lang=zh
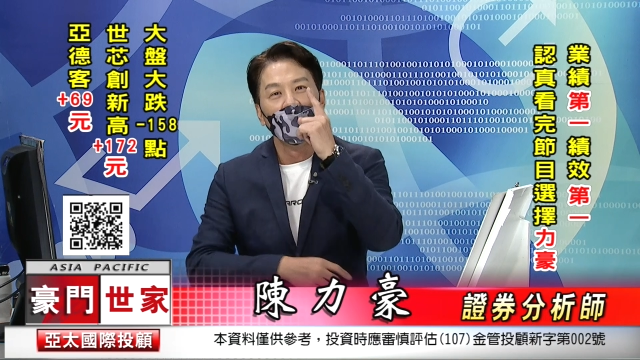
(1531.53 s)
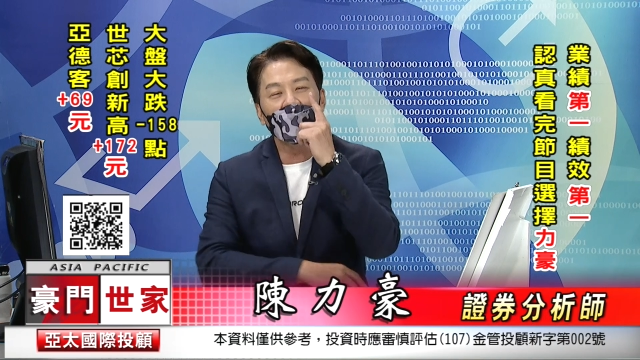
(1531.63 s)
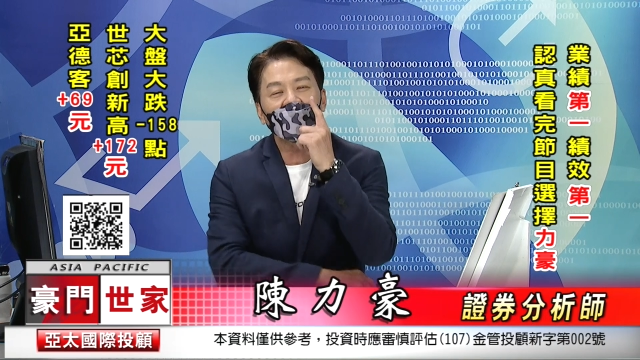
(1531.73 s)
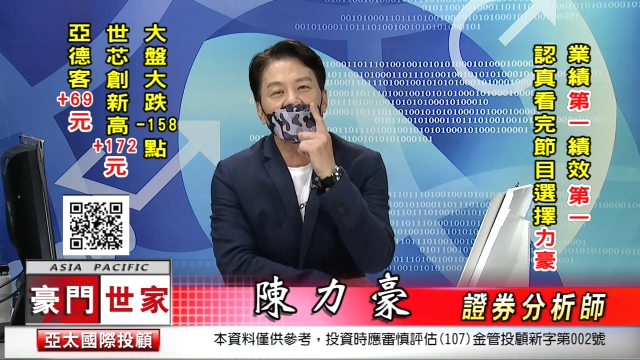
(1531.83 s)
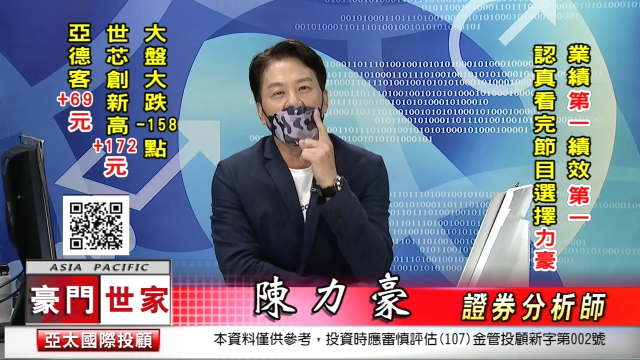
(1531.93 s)

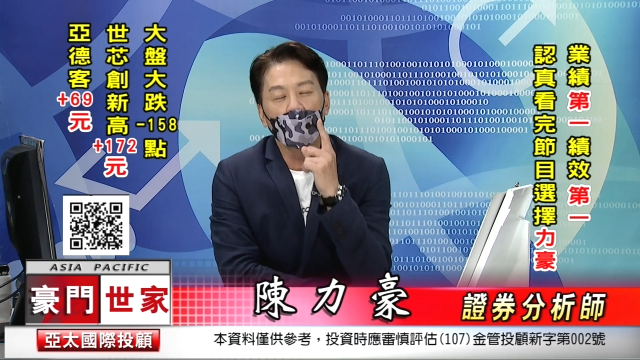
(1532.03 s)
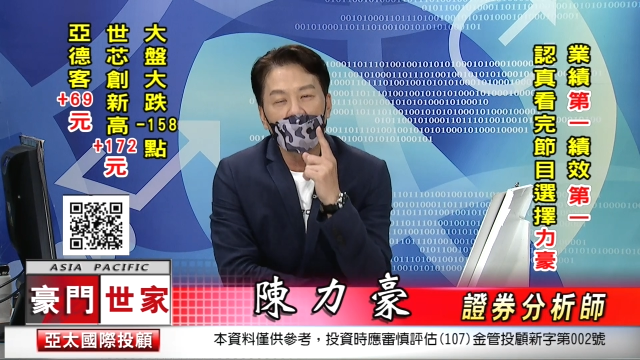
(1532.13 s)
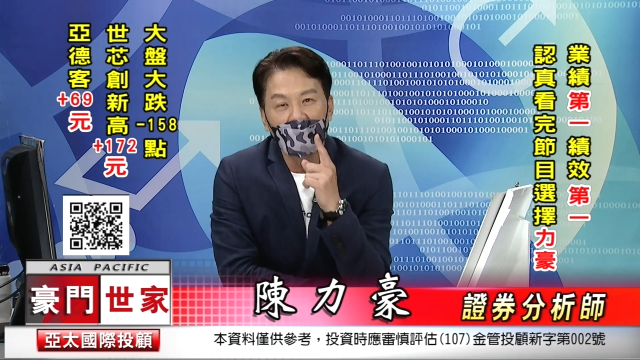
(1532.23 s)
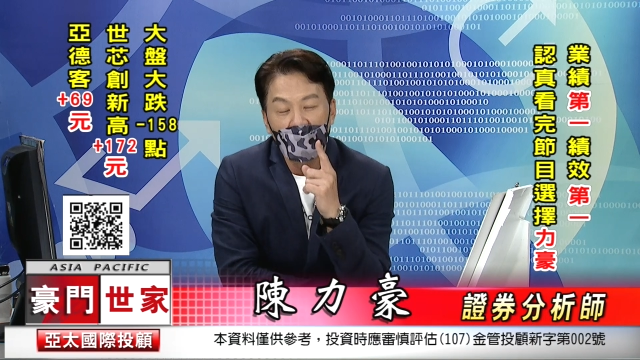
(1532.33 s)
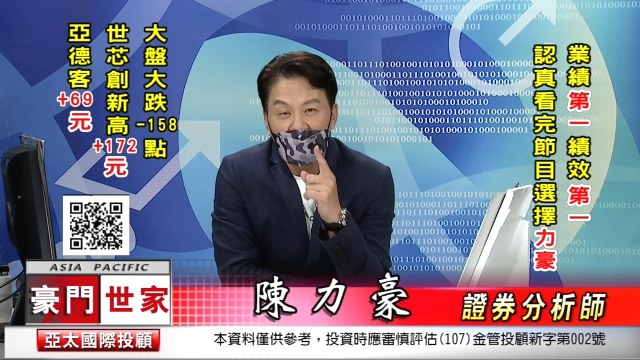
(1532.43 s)
我只想
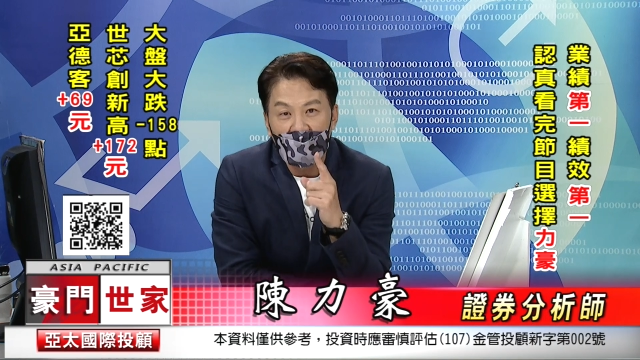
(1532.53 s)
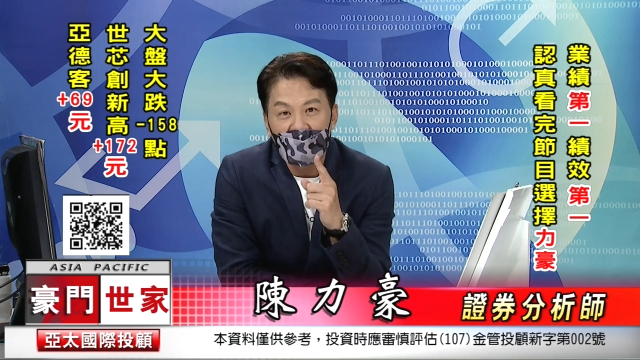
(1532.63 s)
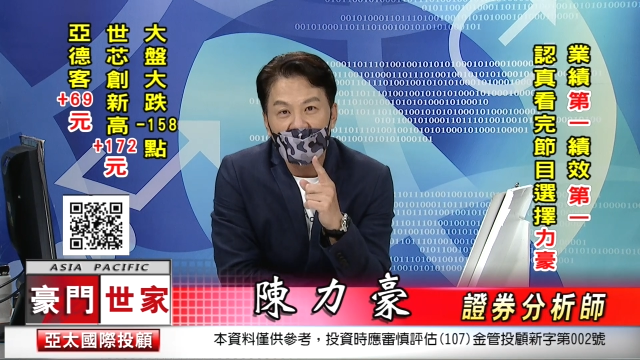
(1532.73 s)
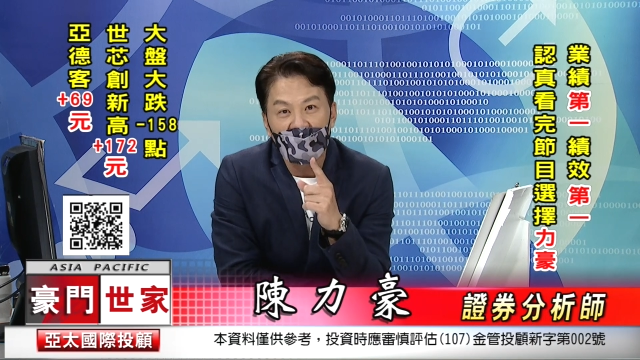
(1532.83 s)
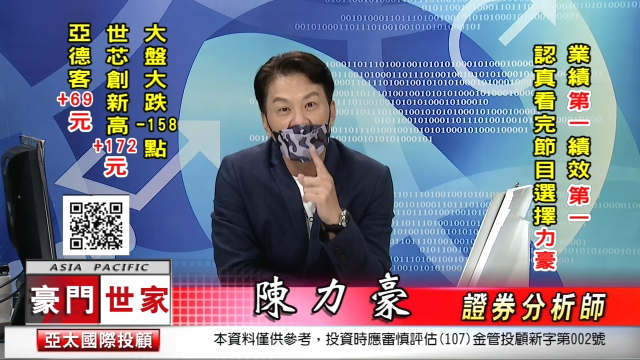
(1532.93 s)
问你一件
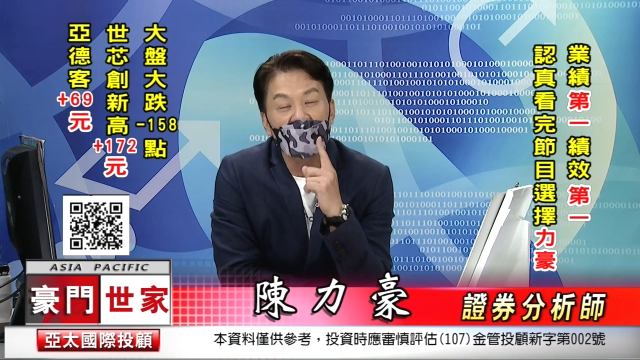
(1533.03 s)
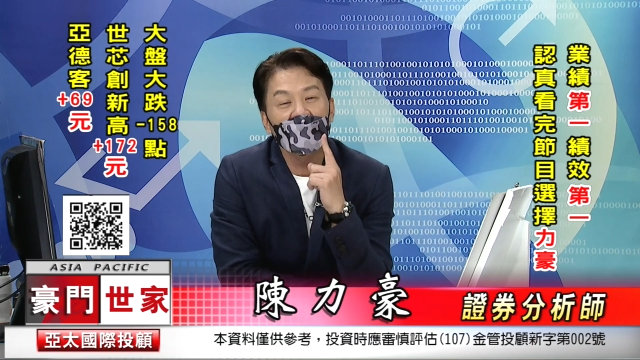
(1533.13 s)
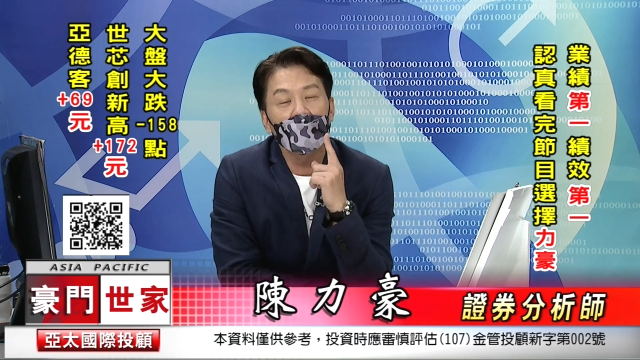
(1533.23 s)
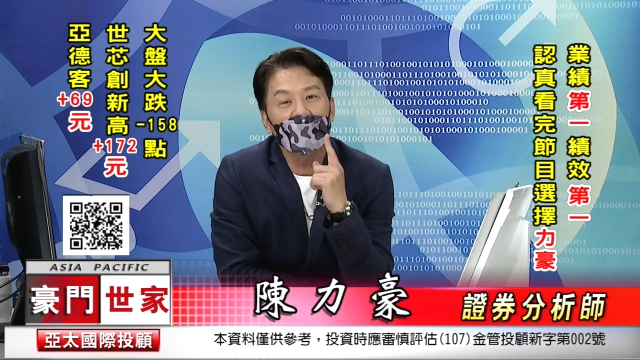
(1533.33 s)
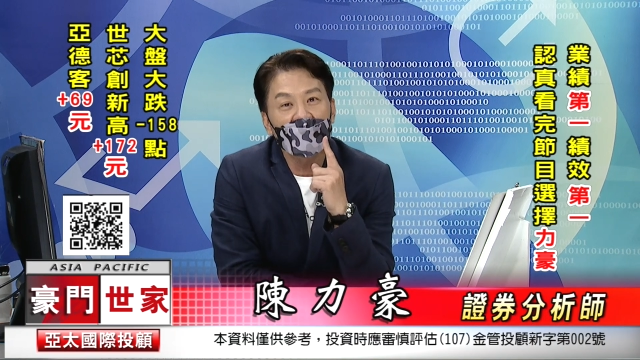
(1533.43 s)
事情：，你
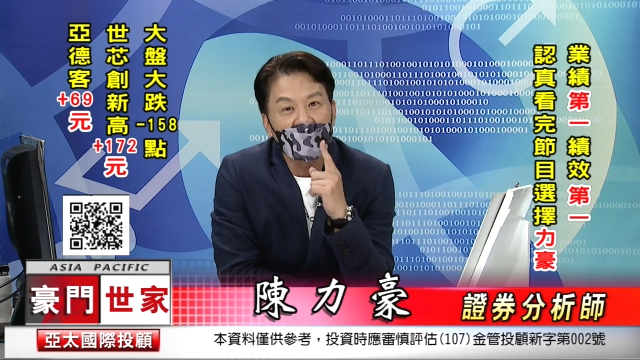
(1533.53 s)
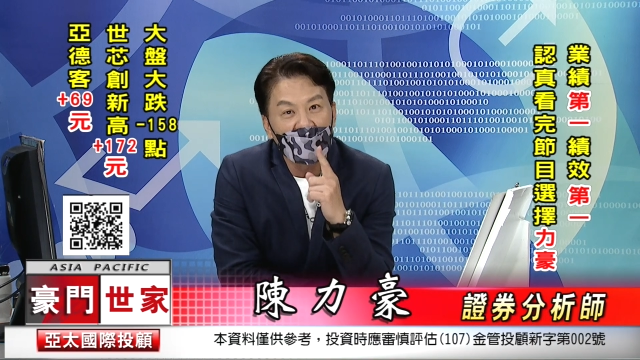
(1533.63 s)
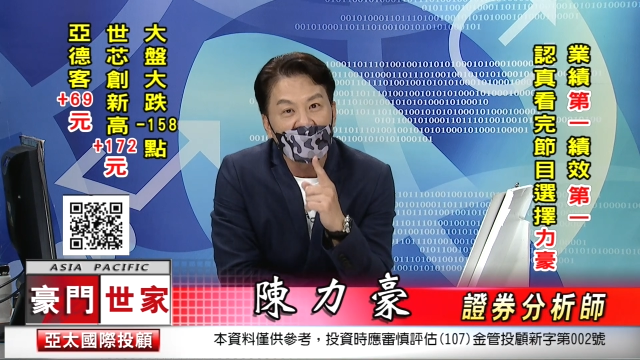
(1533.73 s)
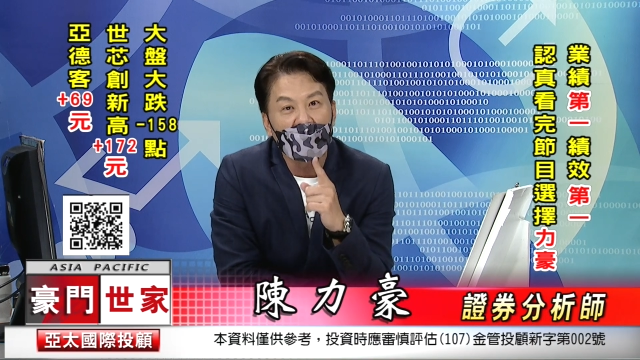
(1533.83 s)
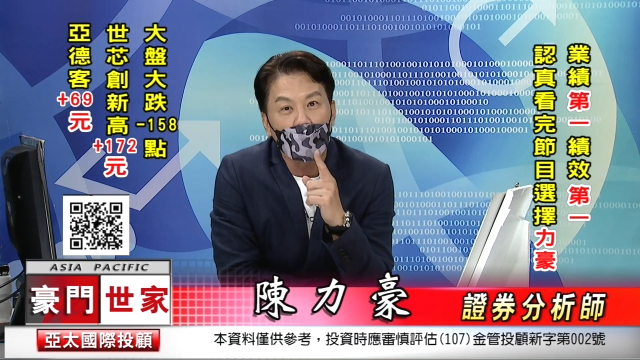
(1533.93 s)
是不是
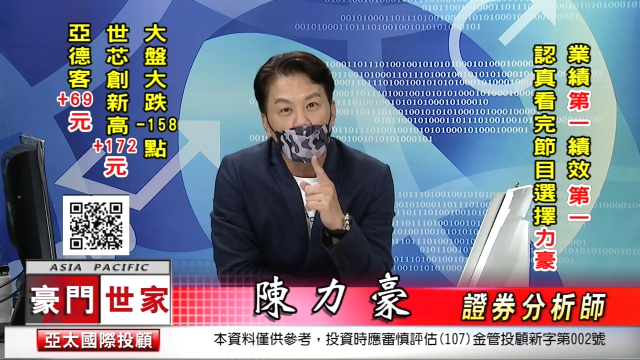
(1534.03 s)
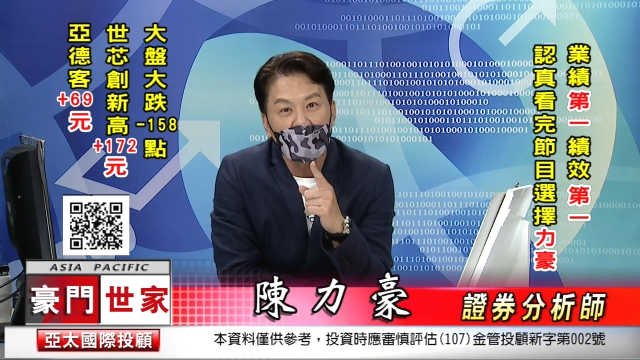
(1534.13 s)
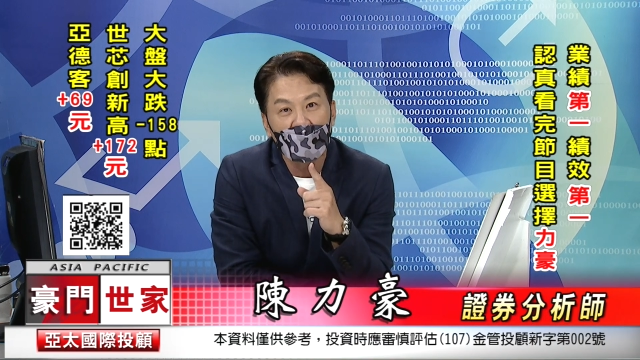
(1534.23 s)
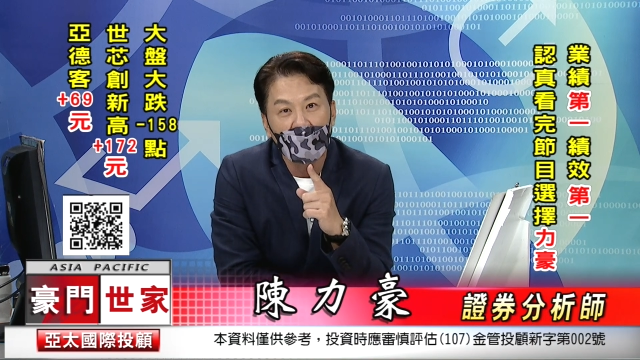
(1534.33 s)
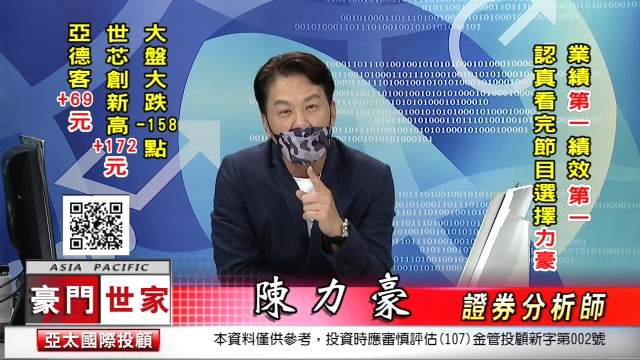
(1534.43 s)
真的在股
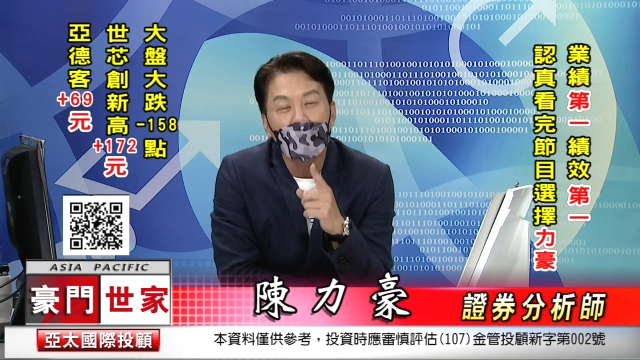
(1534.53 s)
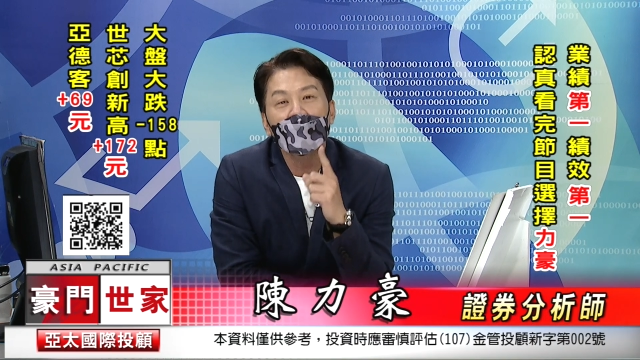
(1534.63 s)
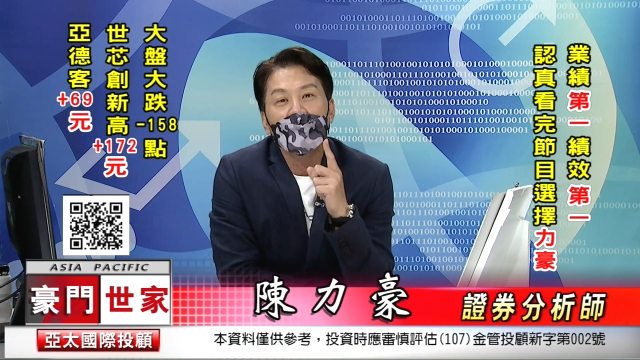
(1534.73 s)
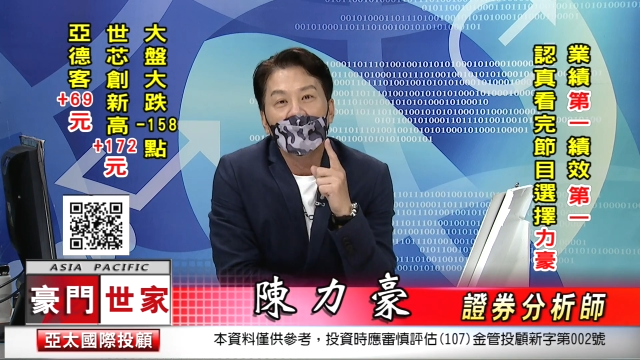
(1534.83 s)
市里面？